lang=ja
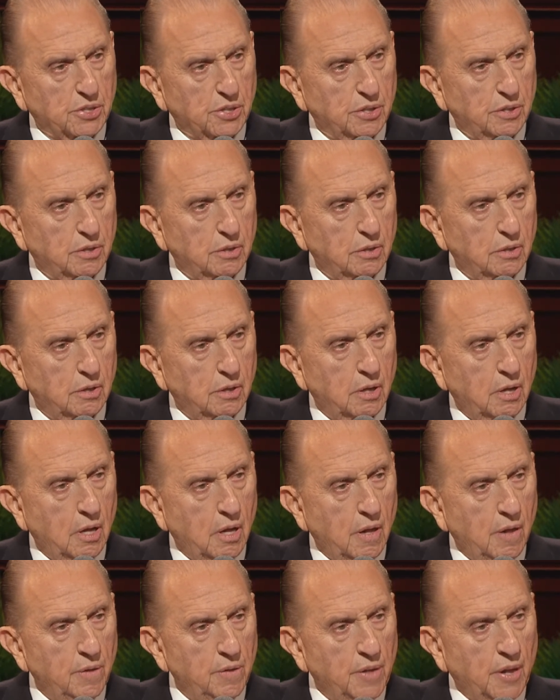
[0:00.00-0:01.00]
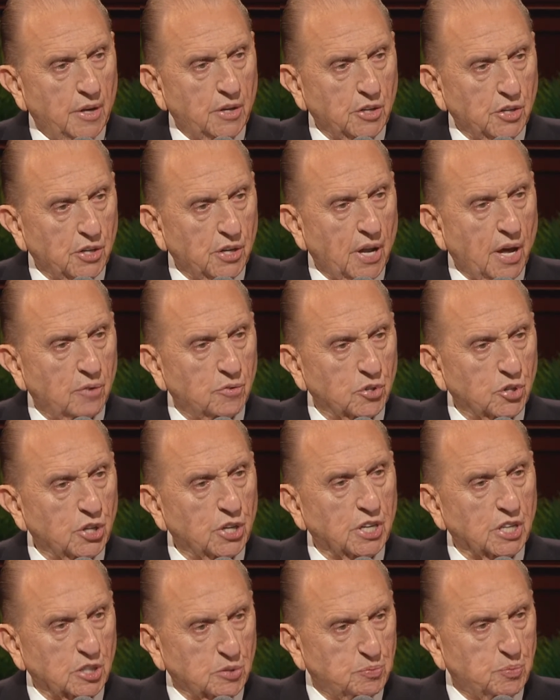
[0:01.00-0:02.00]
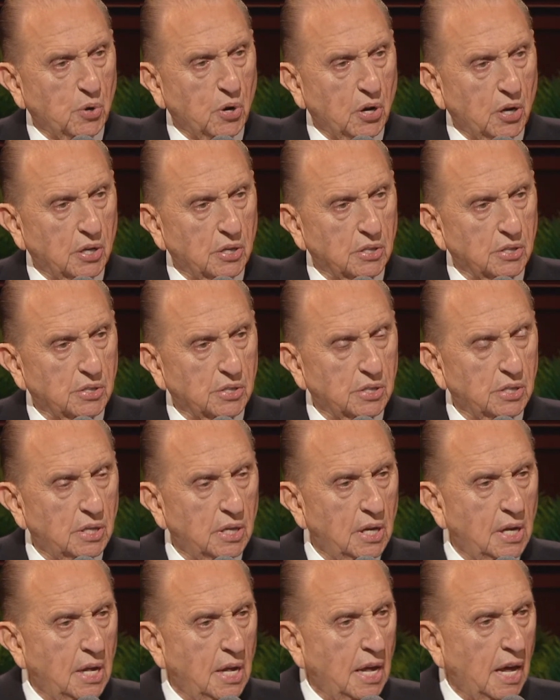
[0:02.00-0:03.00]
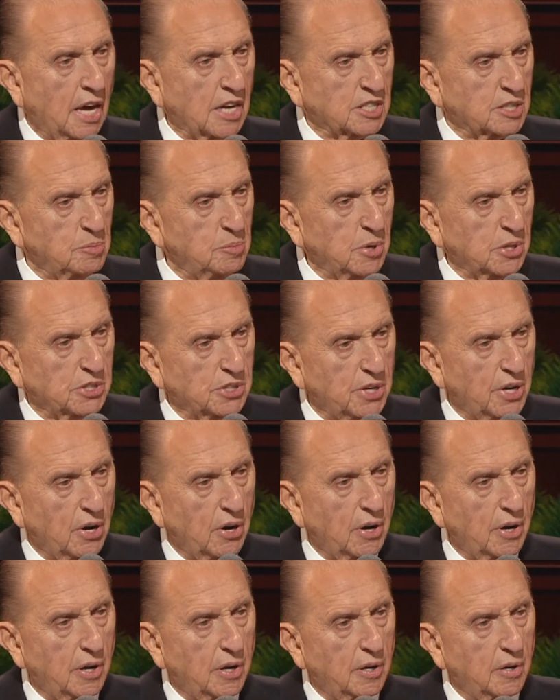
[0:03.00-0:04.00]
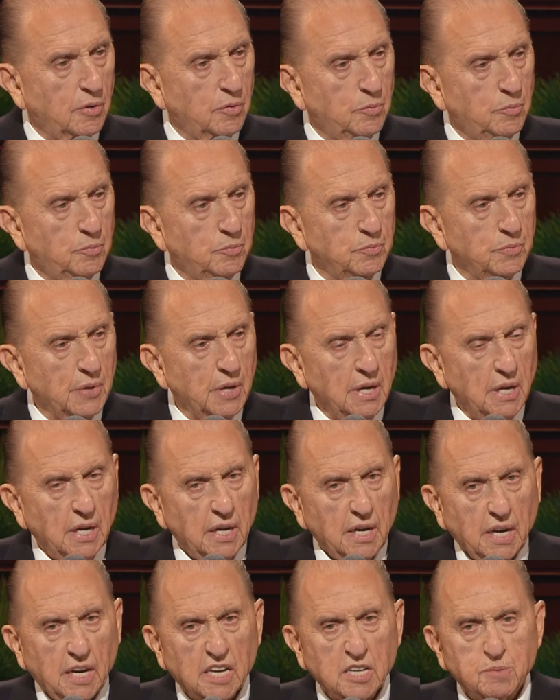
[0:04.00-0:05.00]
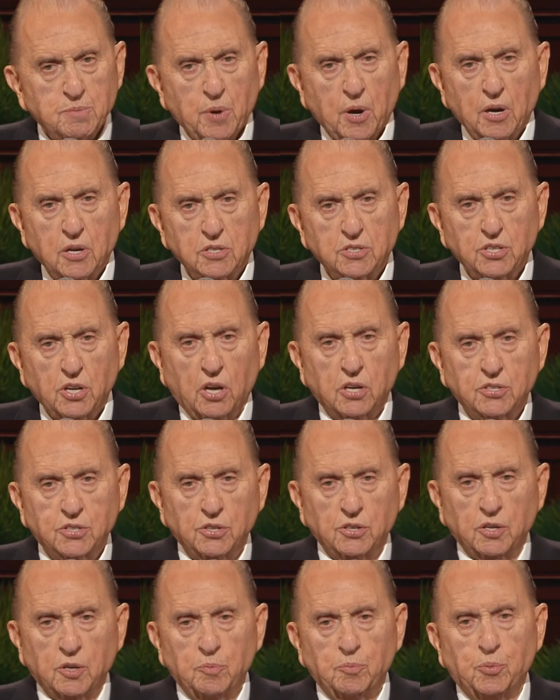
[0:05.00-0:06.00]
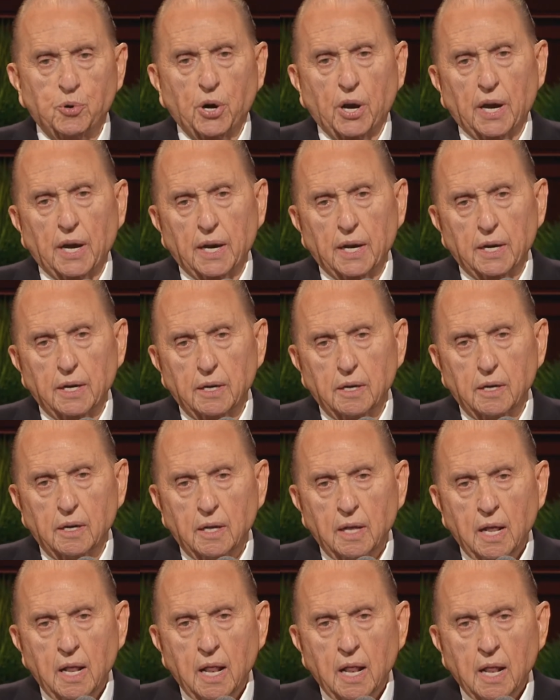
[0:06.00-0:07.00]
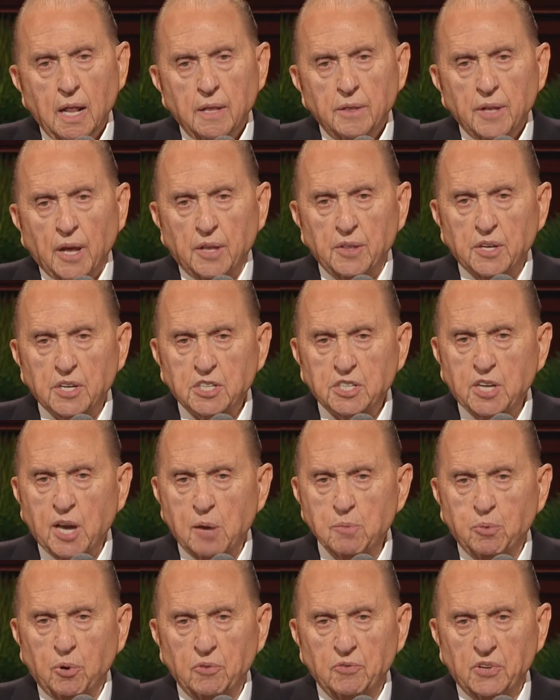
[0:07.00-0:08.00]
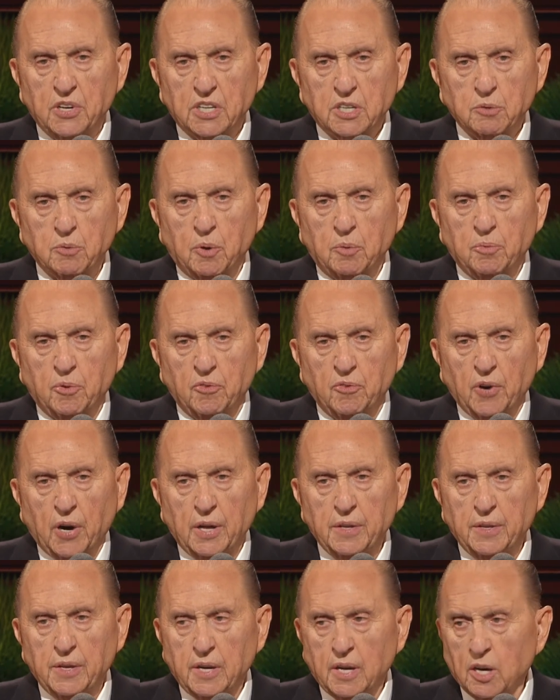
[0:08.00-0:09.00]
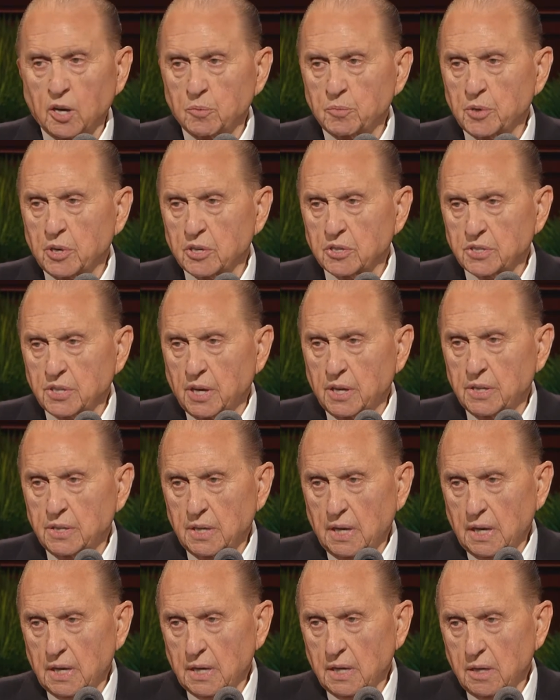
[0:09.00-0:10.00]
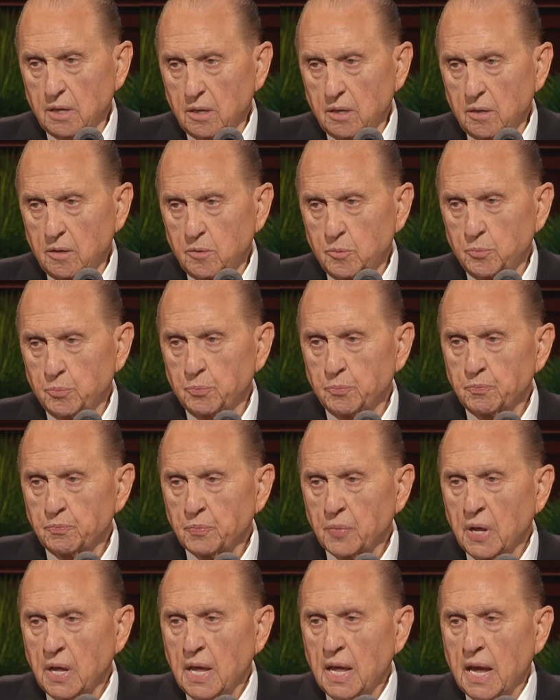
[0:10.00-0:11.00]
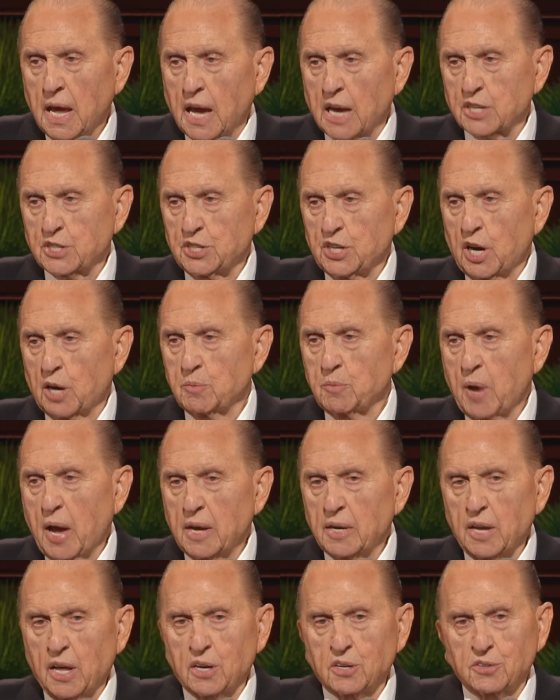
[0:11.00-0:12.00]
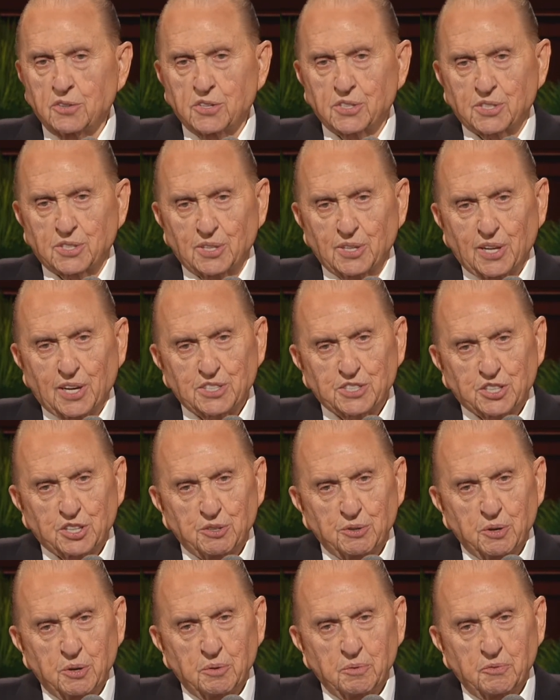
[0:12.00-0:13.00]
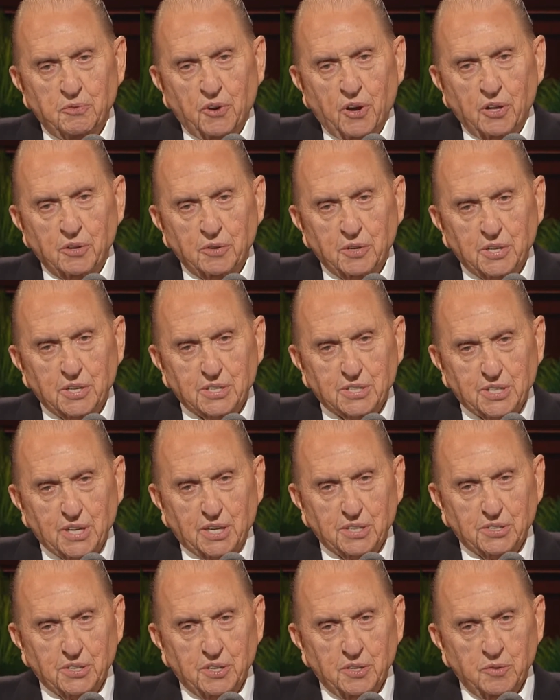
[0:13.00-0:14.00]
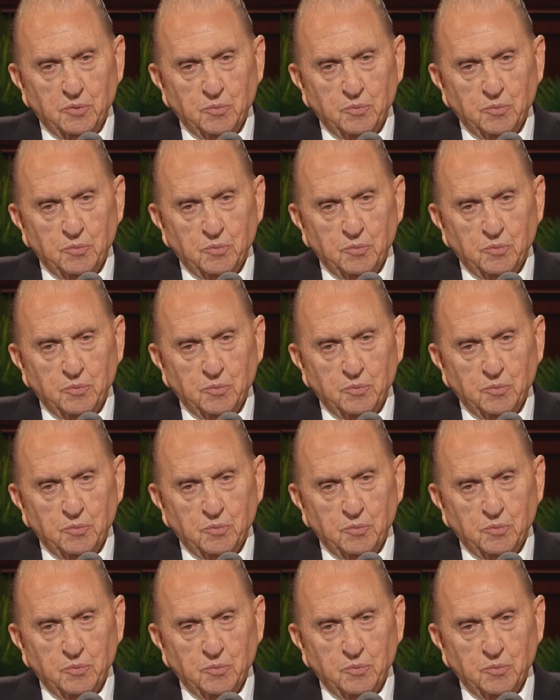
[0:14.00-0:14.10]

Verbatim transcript: 青年は宣教師として良い経験ができるという慰めと確認を求めて神殿へ行きました彼の両親もその時の神殿訪問によって息子が必要な助けを得られるようにと祈りました